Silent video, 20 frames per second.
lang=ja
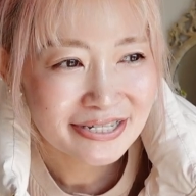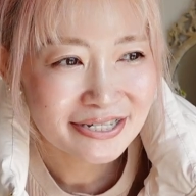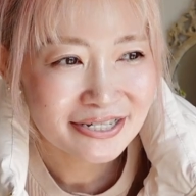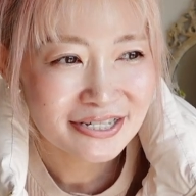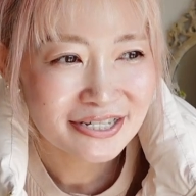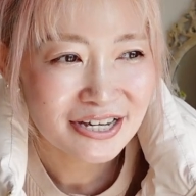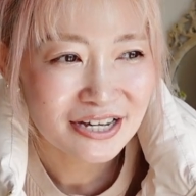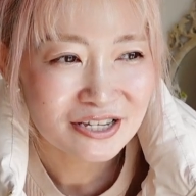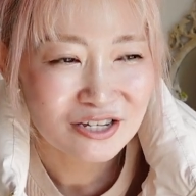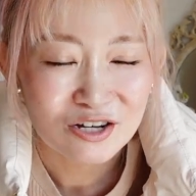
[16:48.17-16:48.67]
好
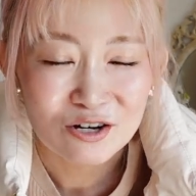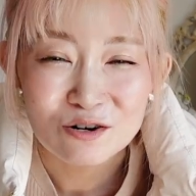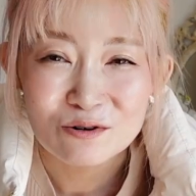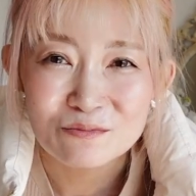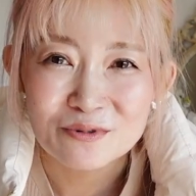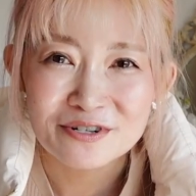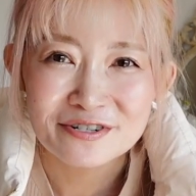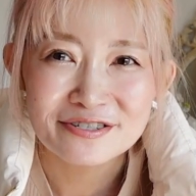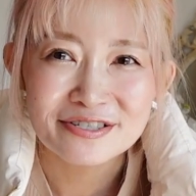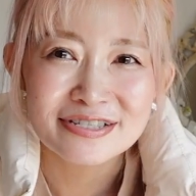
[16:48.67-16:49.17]
きやと
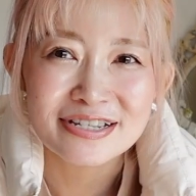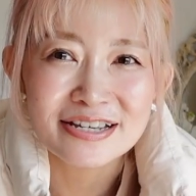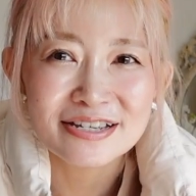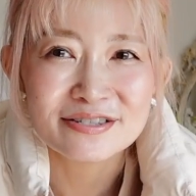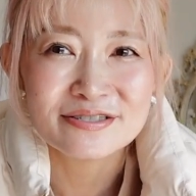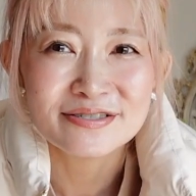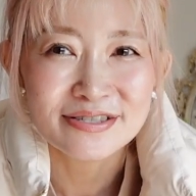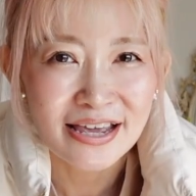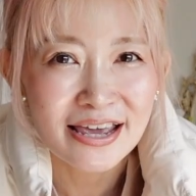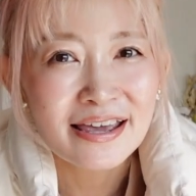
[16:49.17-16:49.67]
思うって
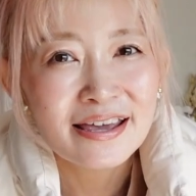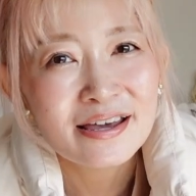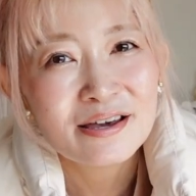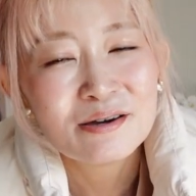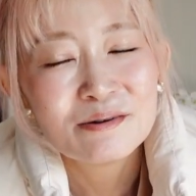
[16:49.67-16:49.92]
いうね